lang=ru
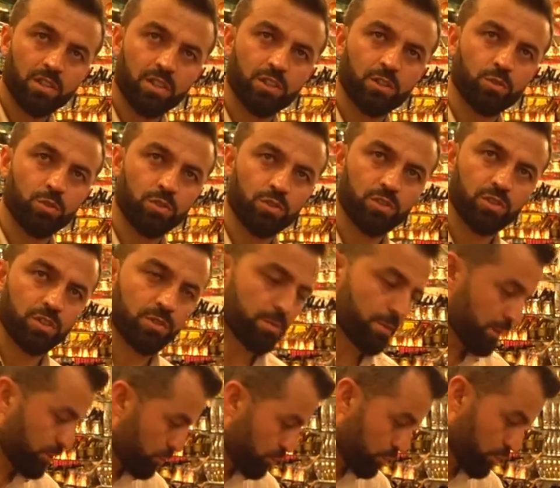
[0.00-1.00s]
кто
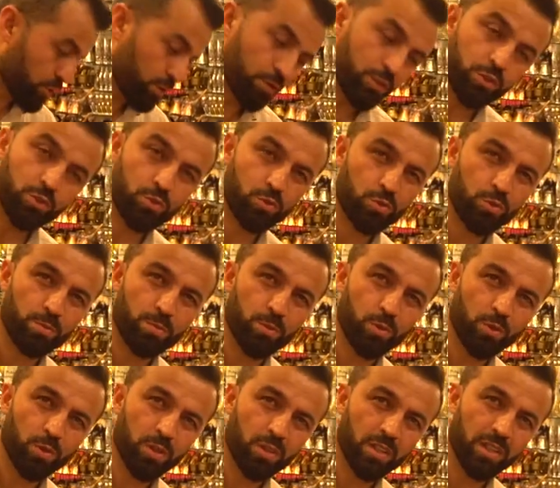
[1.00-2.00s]
себя чувствует чуть-чуть
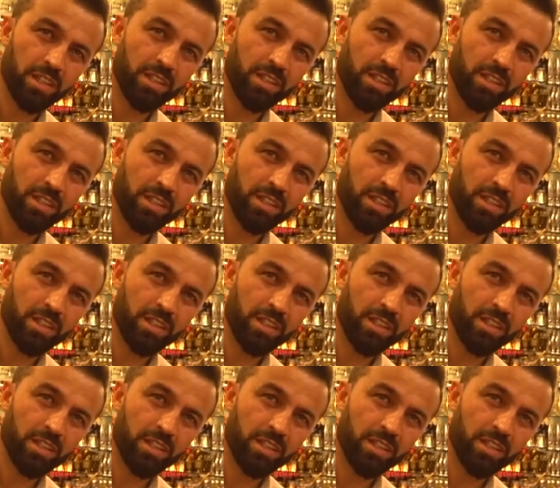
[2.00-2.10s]
плохо,